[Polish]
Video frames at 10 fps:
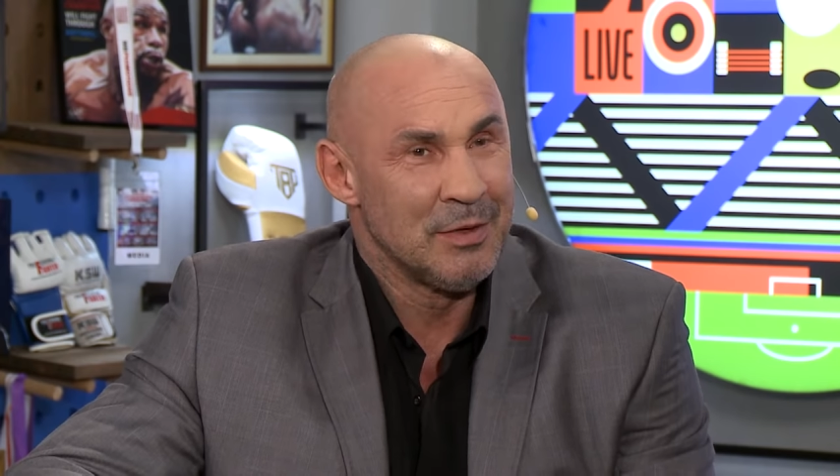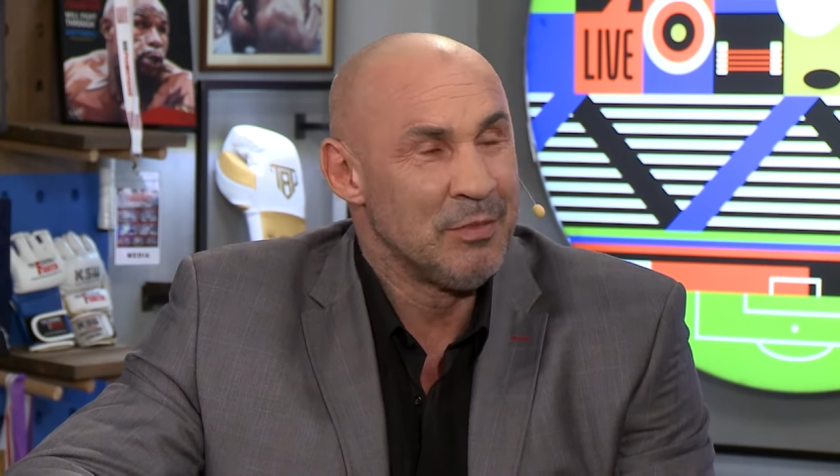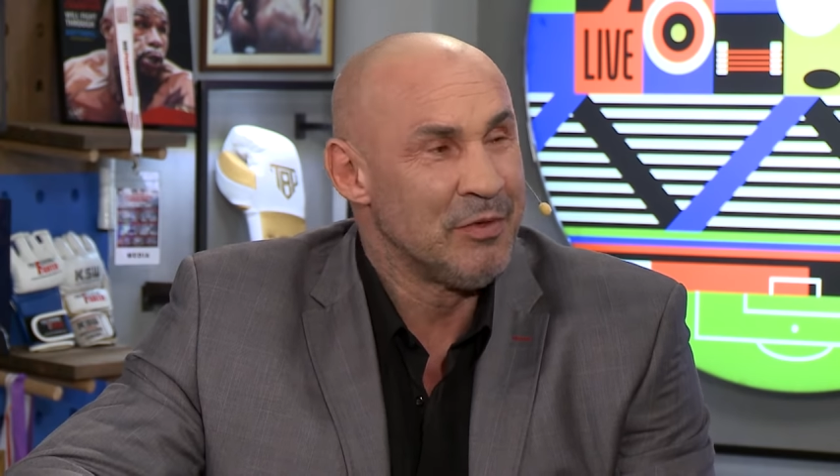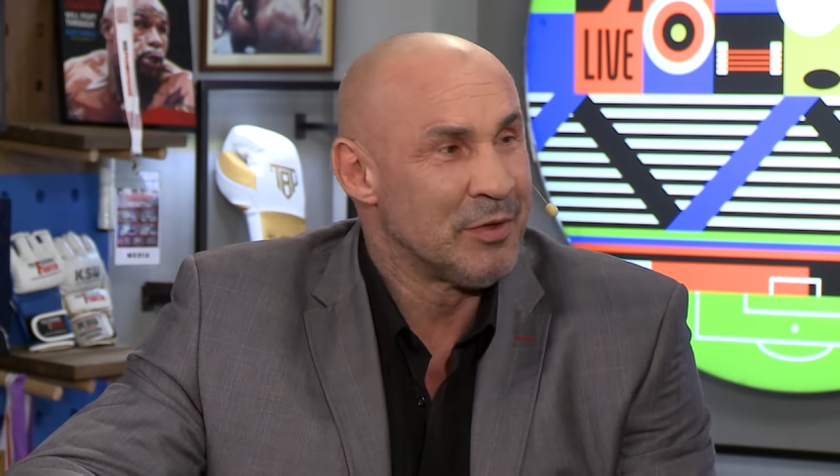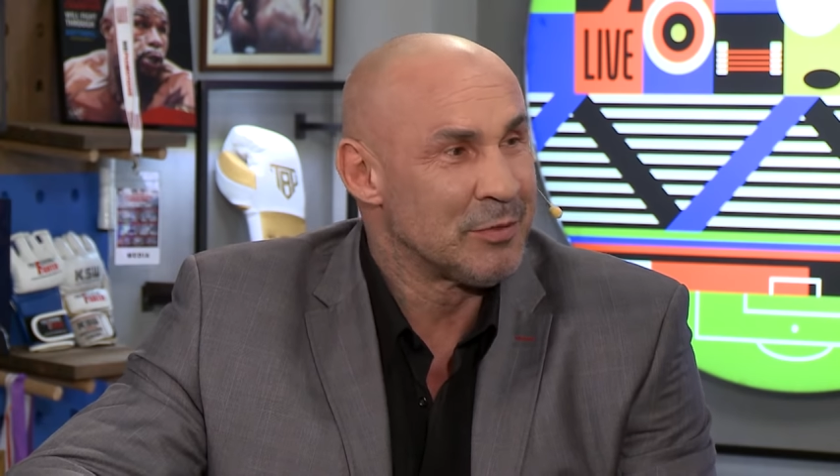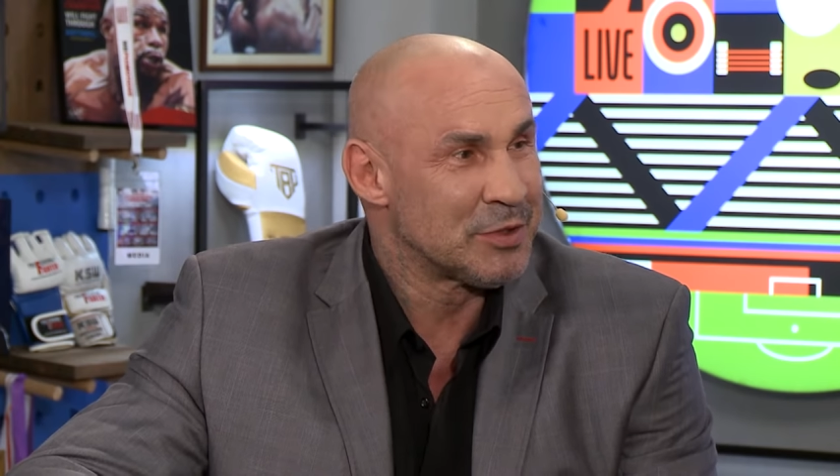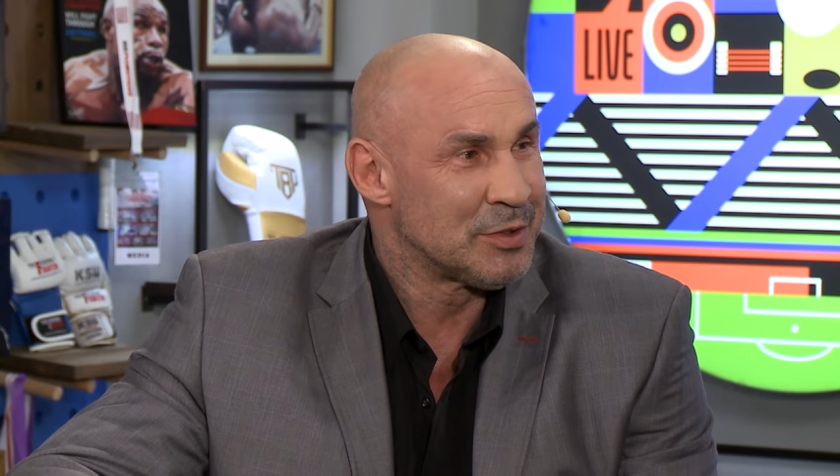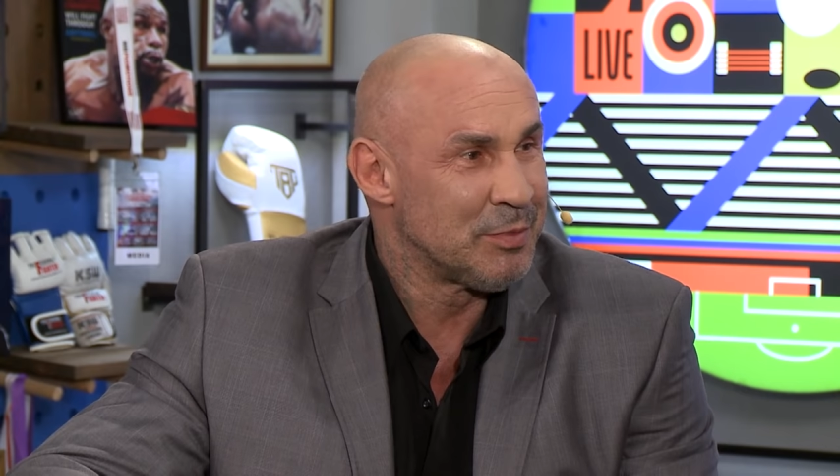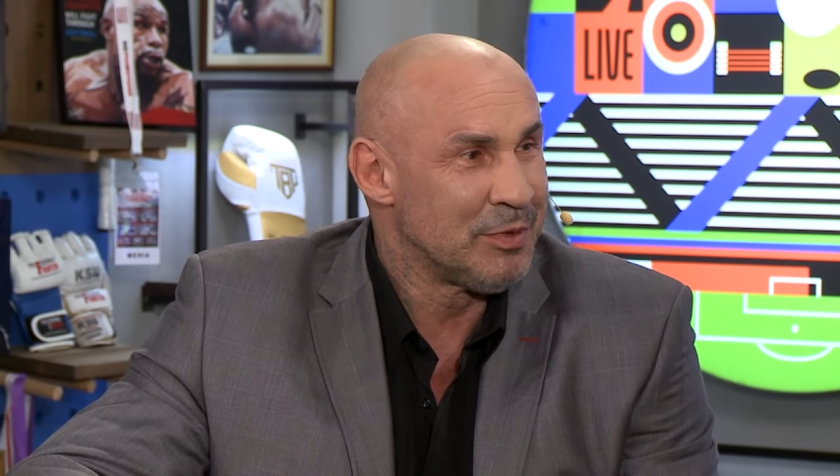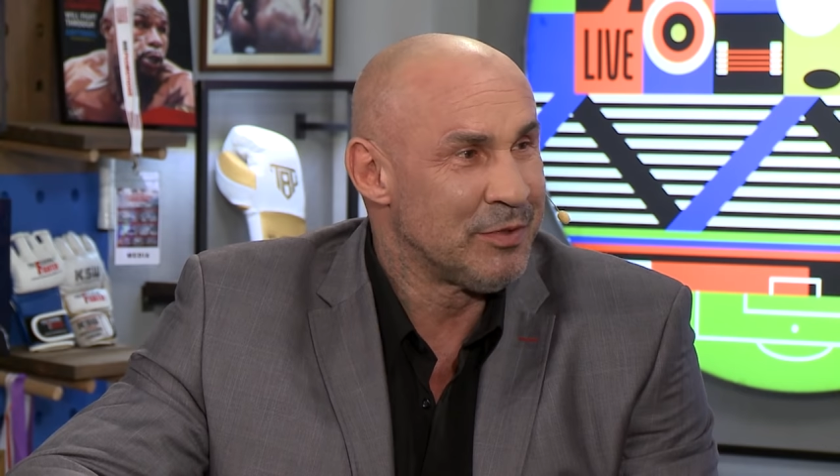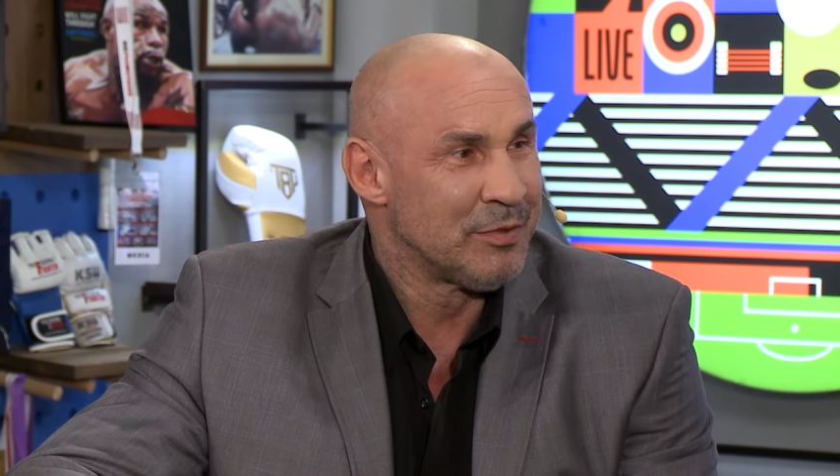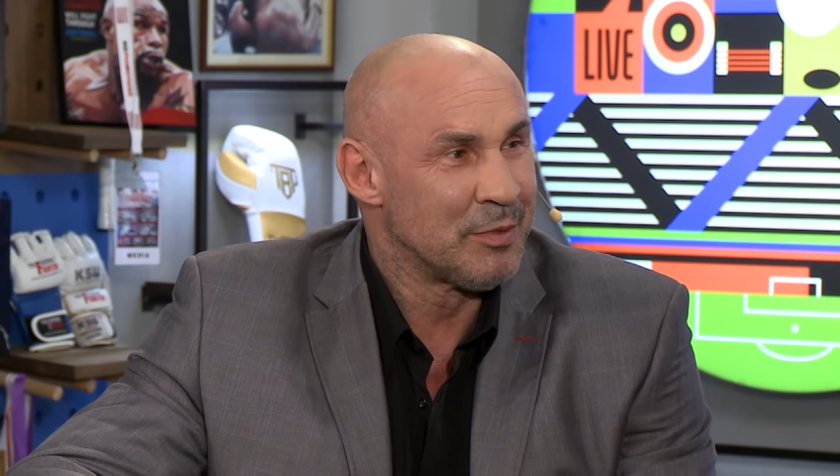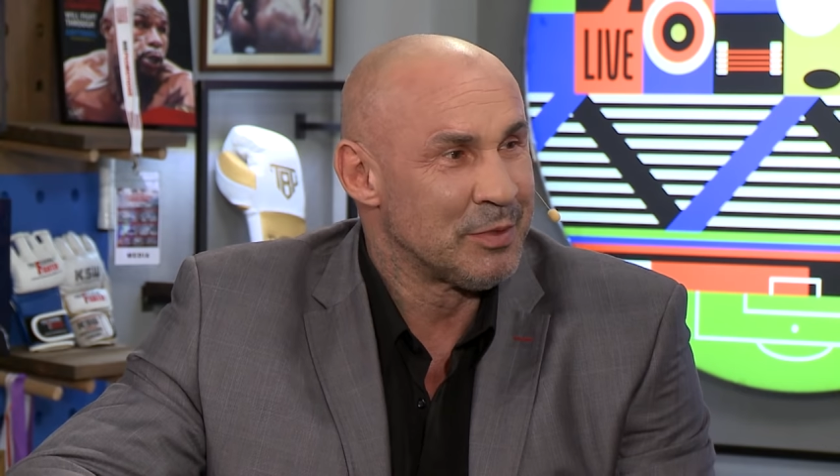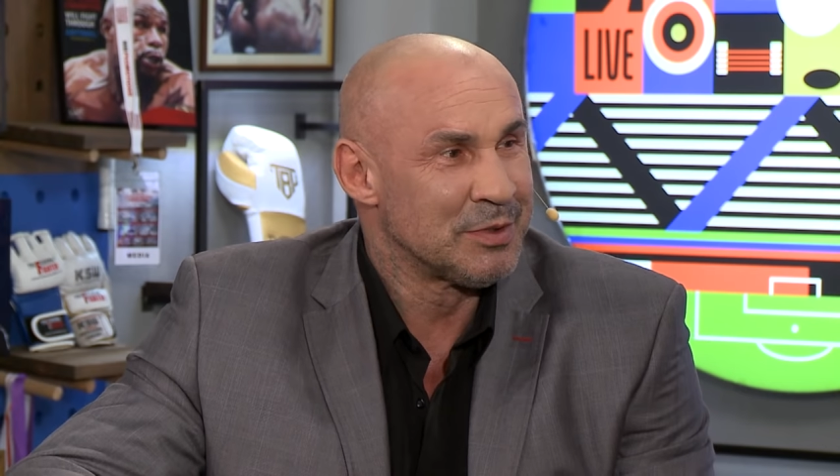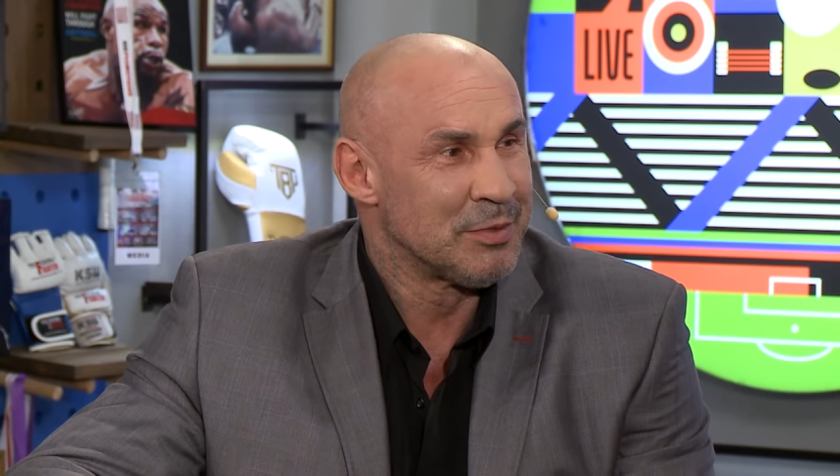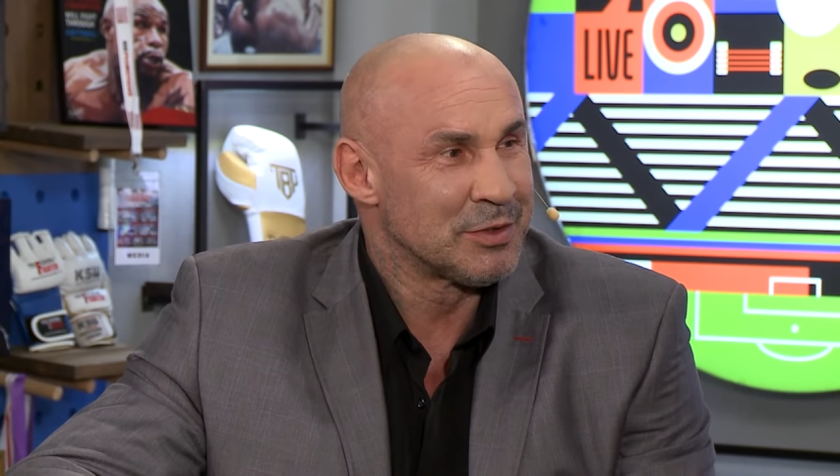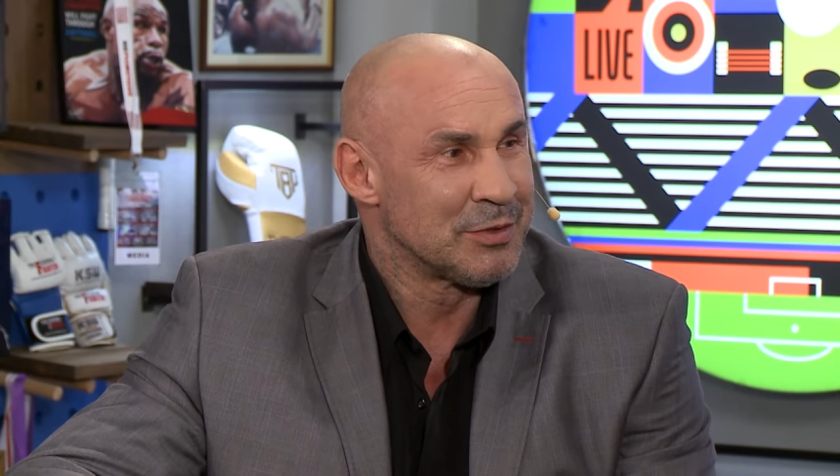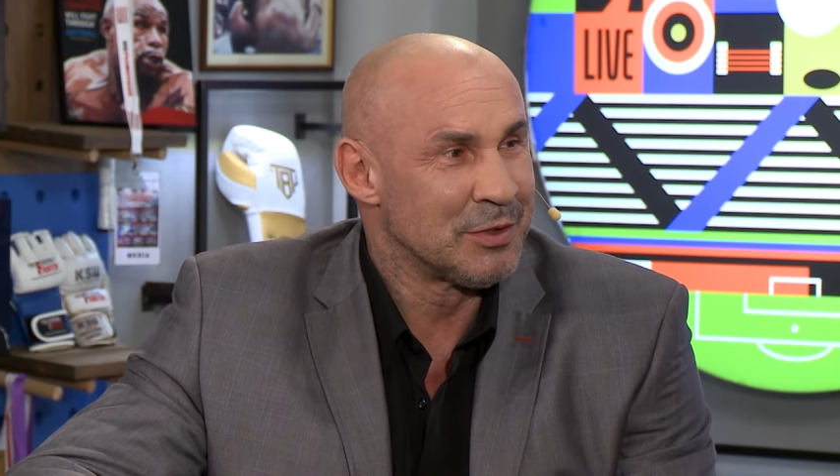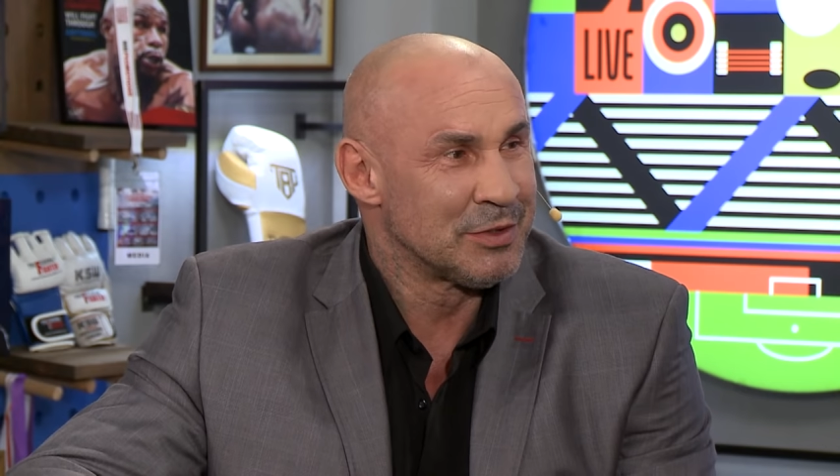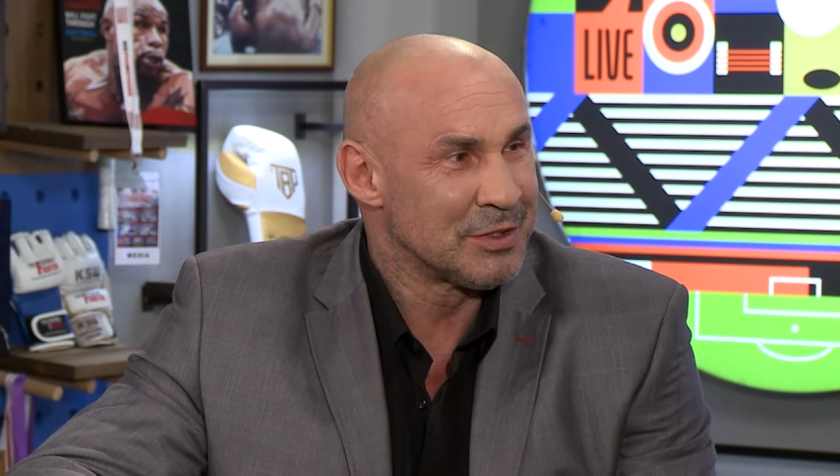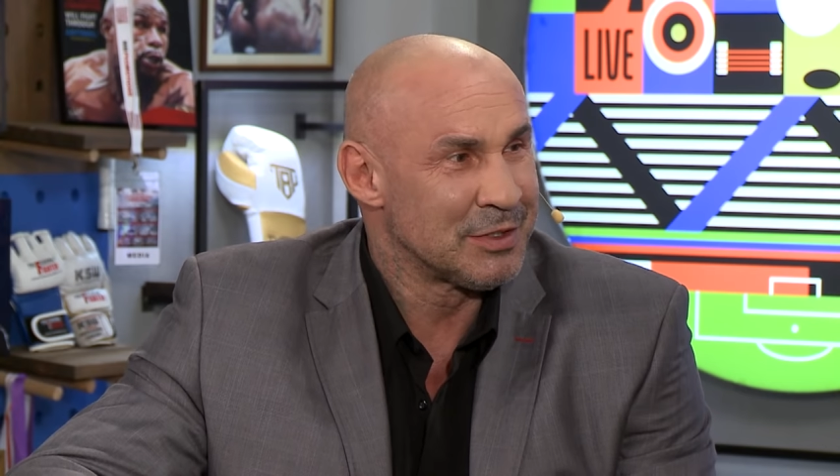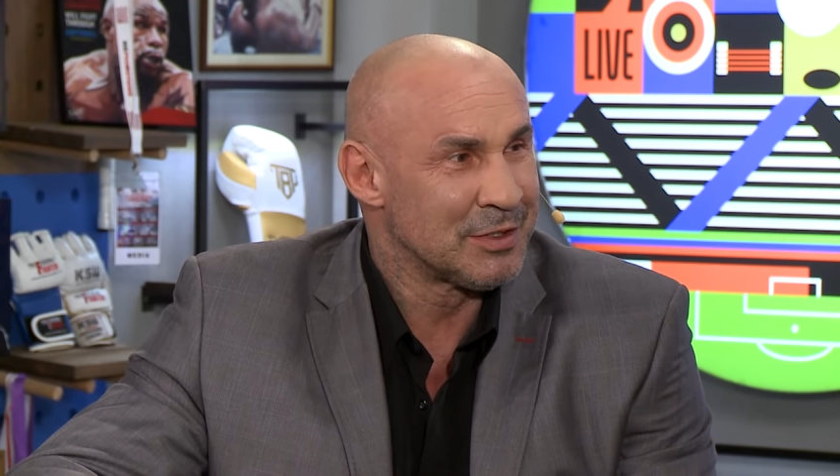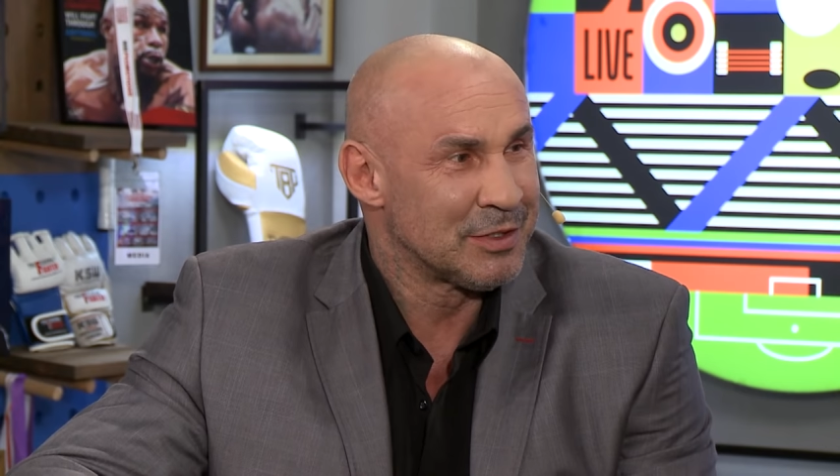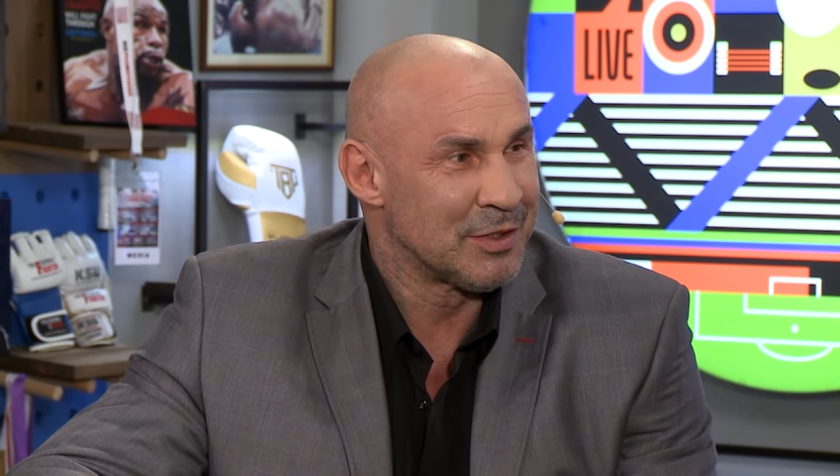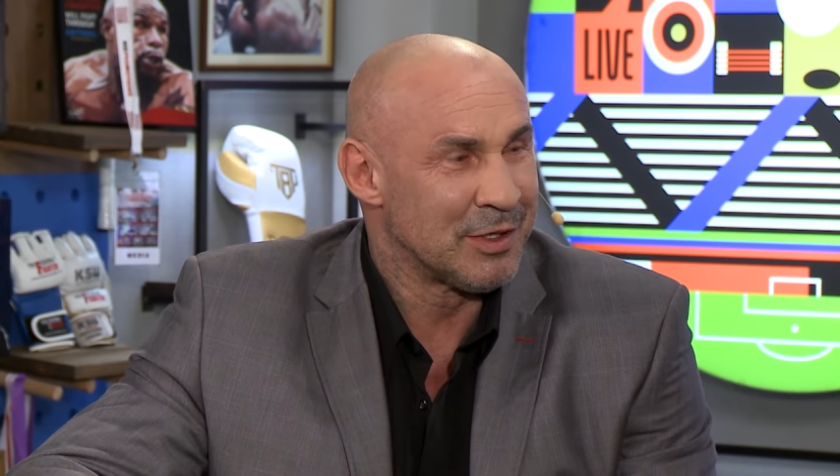bywa uszczypliwy wobec boksujących